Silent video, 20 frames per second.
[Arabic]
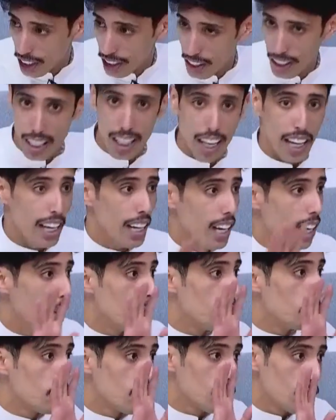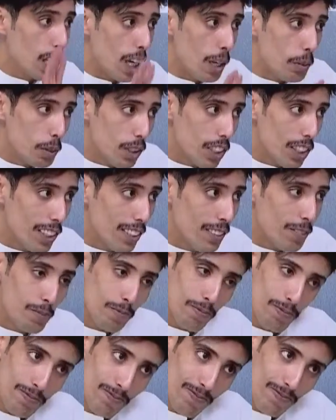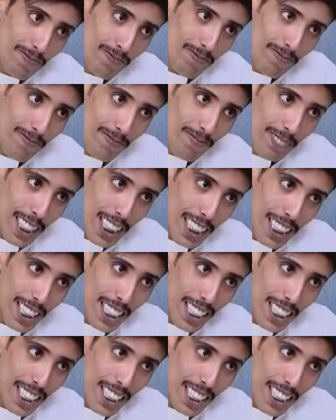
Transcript: ذي انا متسابق متسابق اي حلو